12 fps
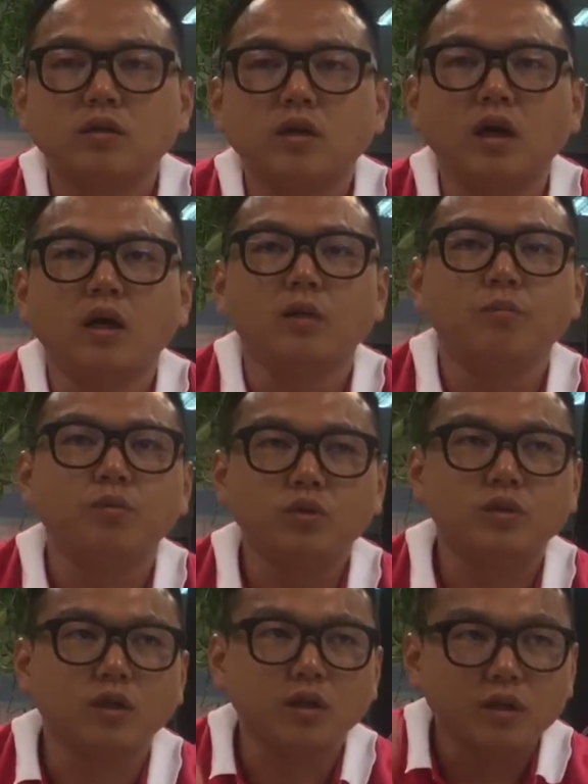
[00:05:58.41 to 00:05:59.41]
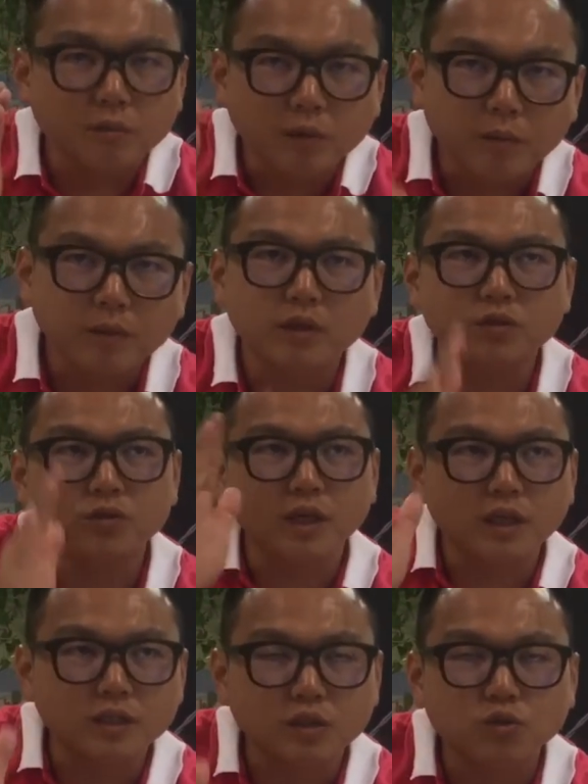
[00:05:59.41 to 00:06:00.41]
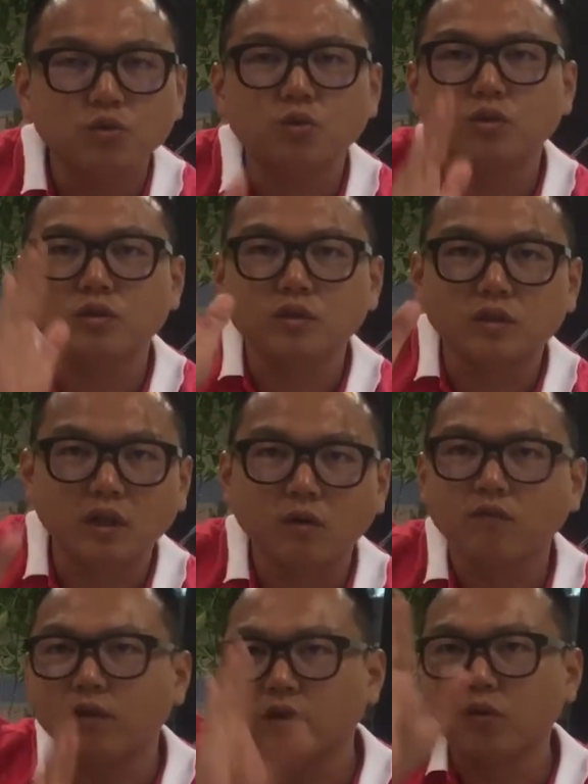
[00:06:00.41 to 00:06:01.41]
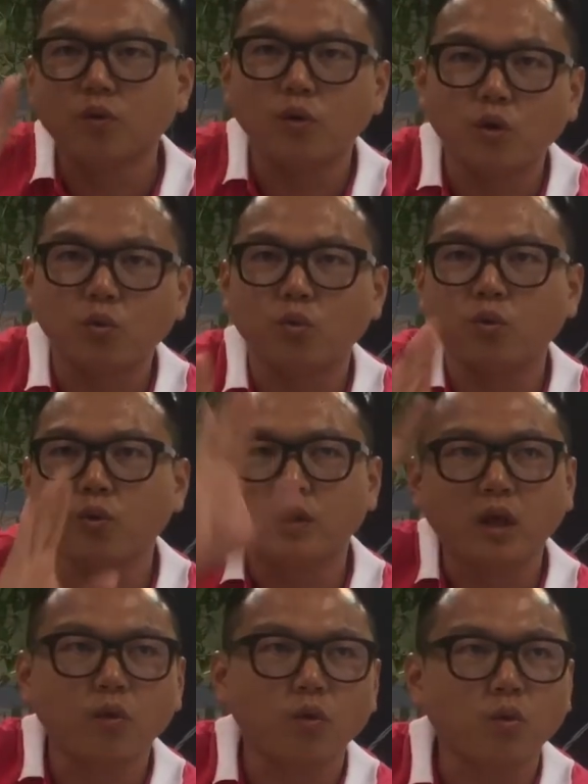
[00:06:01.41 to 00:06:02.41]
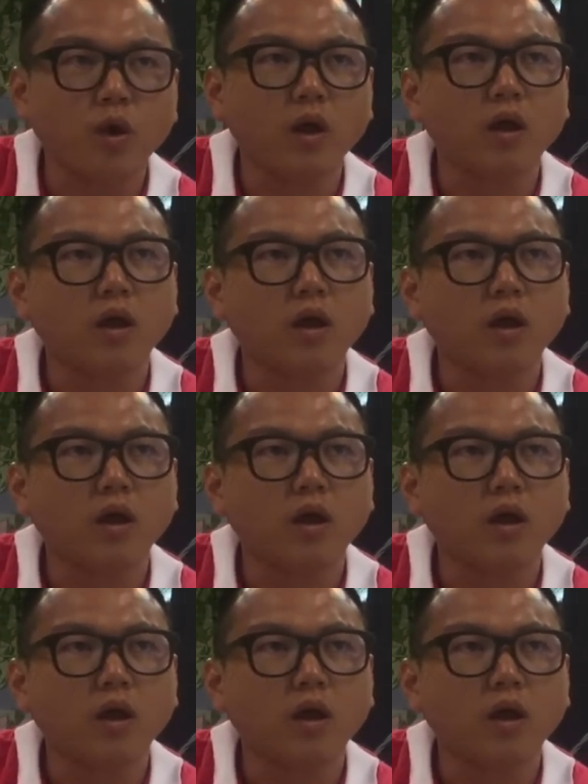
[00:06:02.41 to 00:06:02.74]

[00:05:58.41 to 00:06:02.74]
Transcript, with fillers: 哎，一步一脚印，你慢慢的去累积做对事情，它反而会越滚越大越快，